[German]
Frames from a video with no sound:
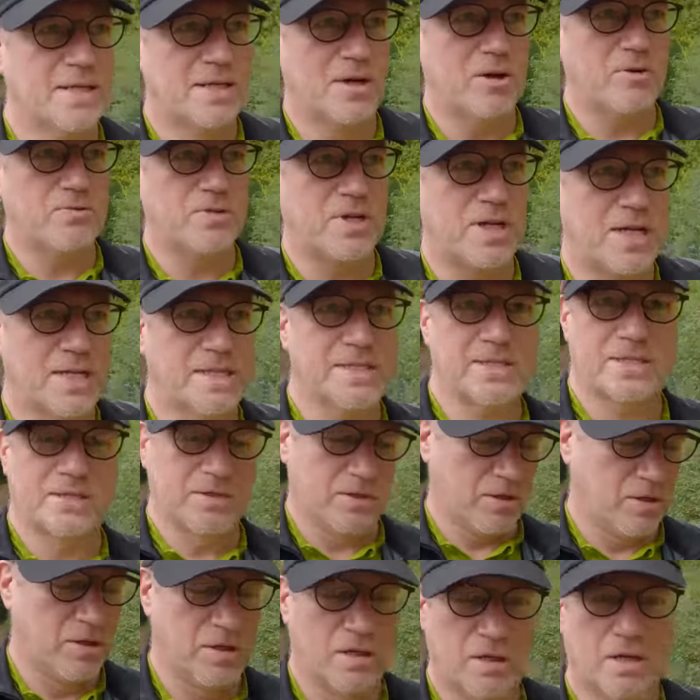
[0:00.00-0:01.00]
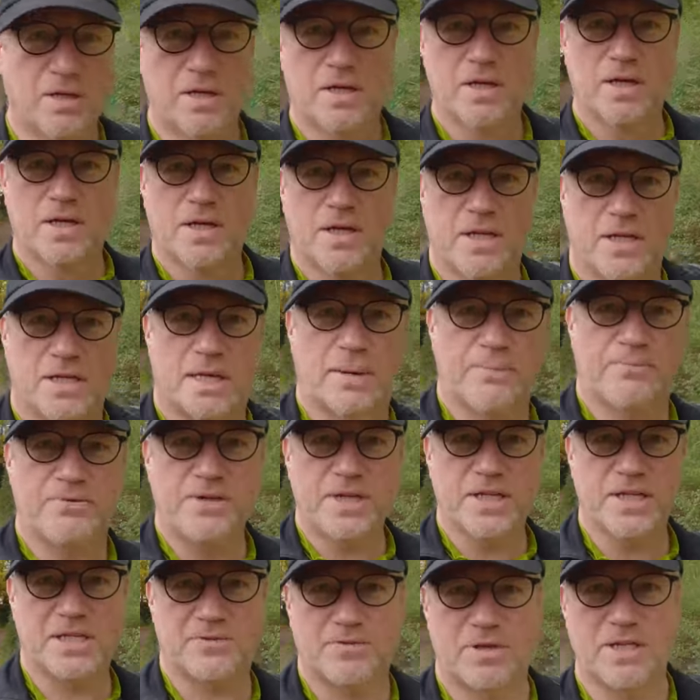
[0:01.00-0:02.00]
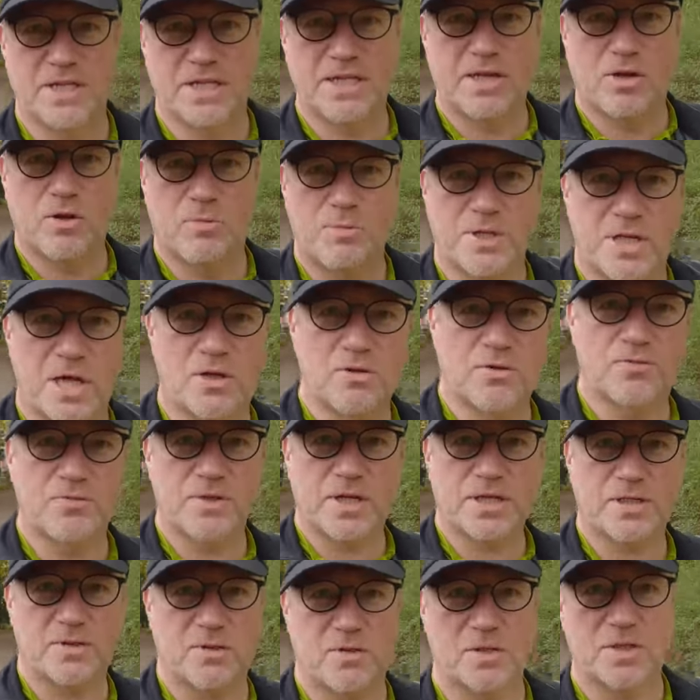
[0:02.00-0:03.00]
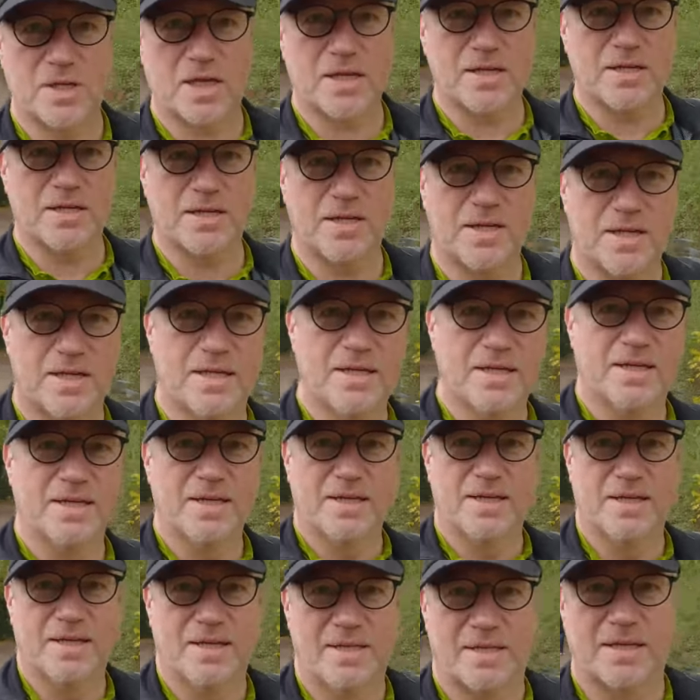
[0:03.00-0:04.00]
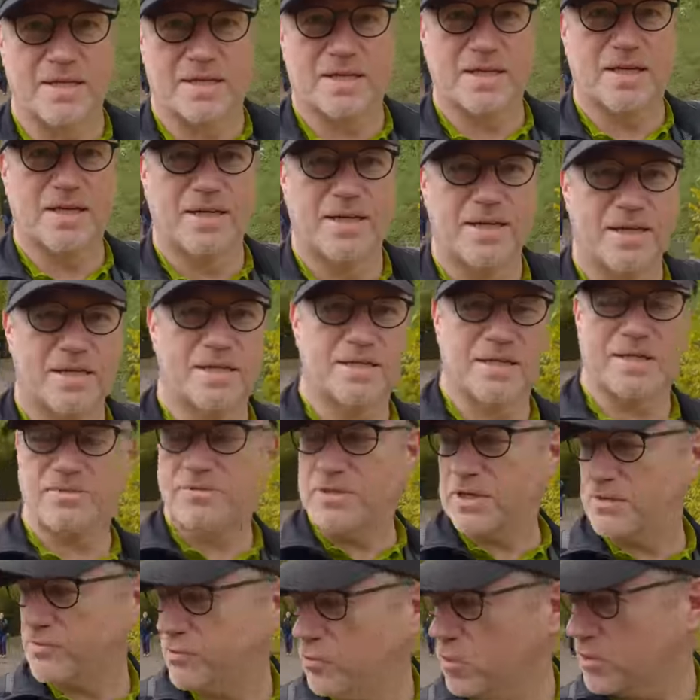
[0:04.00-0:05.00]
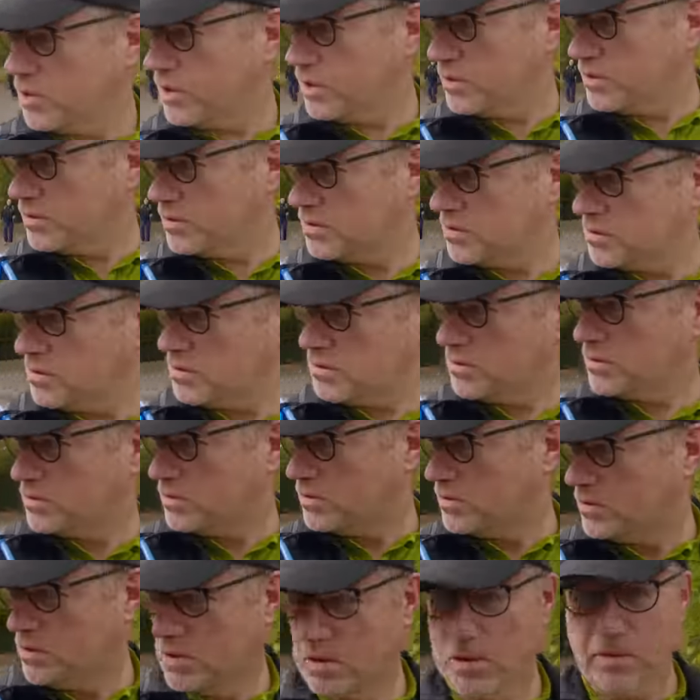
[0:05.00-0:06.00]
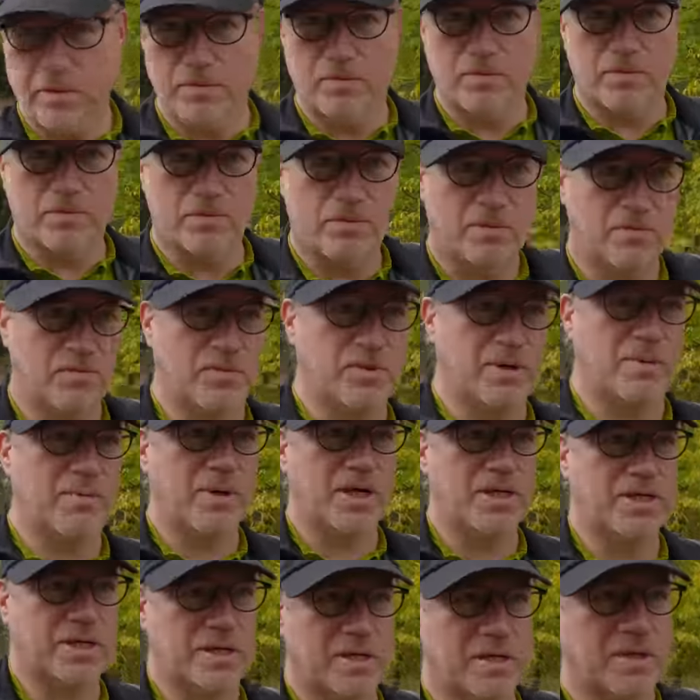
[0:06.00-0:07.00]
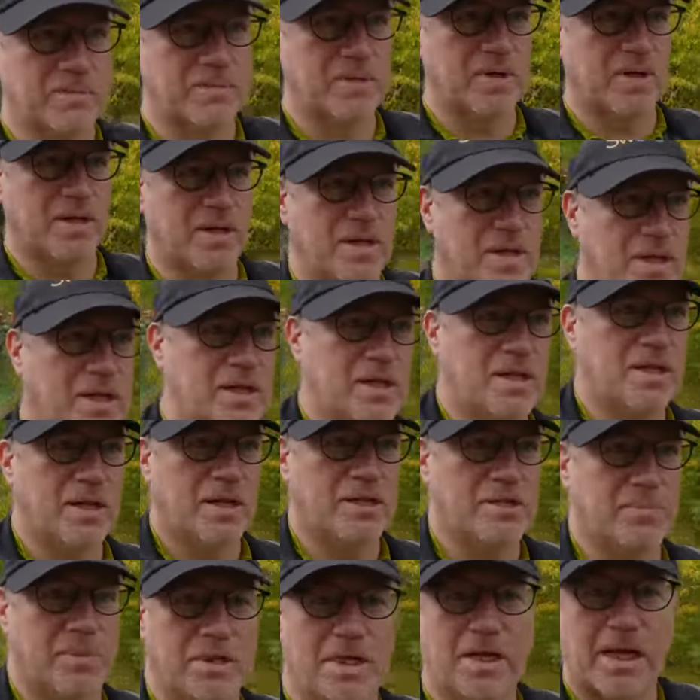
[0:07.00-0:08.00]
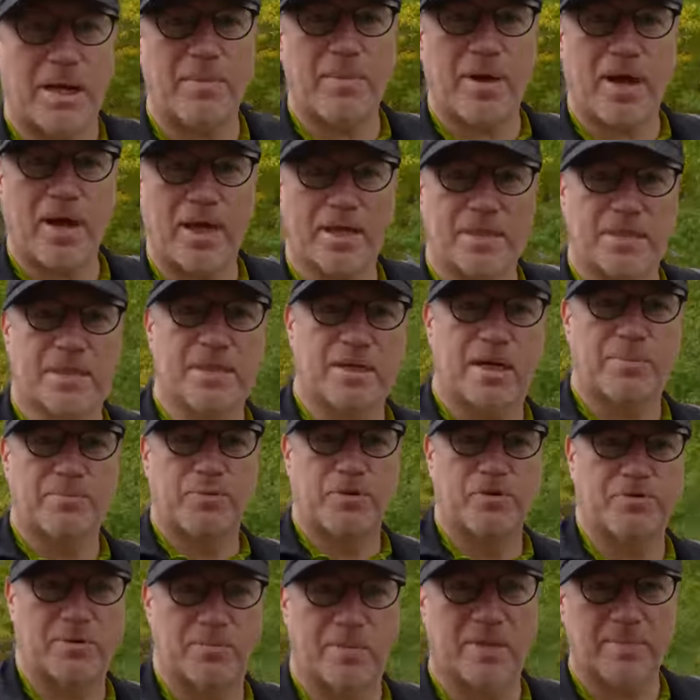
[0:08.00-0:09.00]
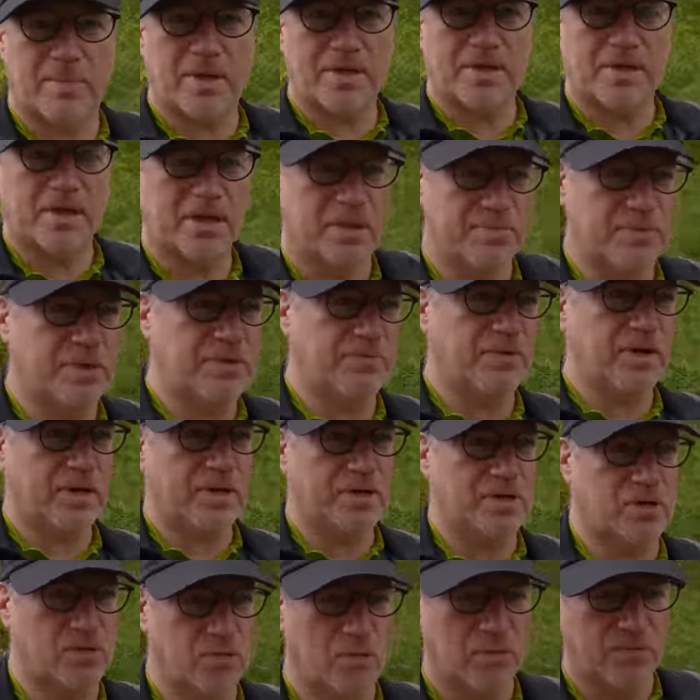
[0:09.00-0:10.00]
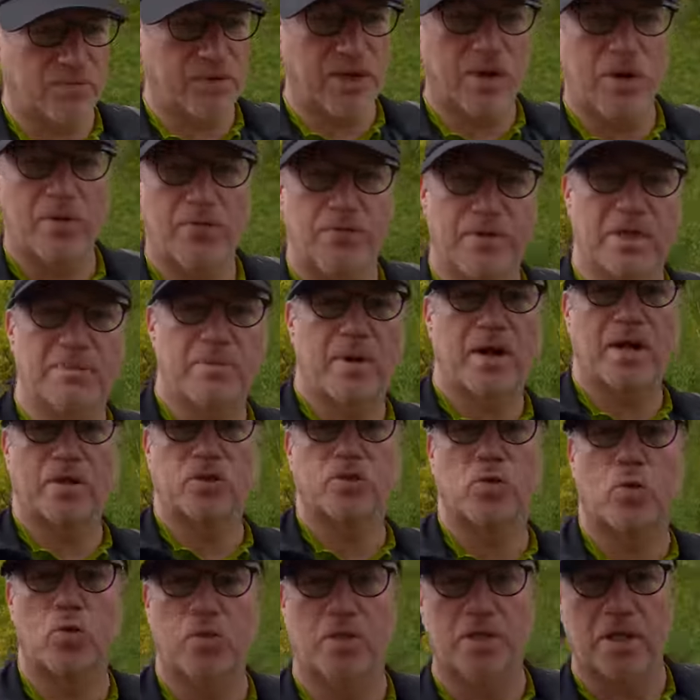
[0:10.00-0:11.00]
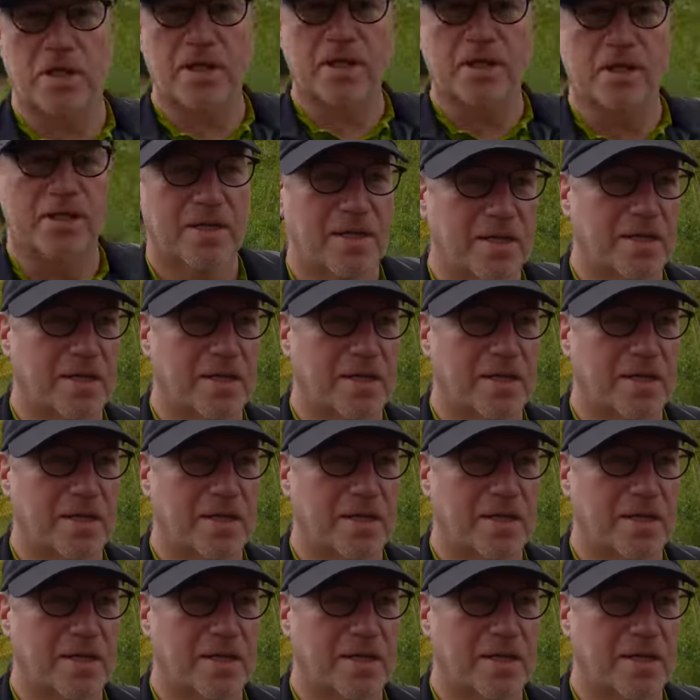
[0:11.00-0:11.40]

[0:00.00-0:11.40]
Auch die letzten knapp 24 Kilometer dürfen das noch sein. Das, das wird wohl, ne? Und ihr meint das, also meine Kamera ist nicht kaputt, wenn man meint, das Bild wackelt so, wir laufen nicht mehr ganz rund. Ne?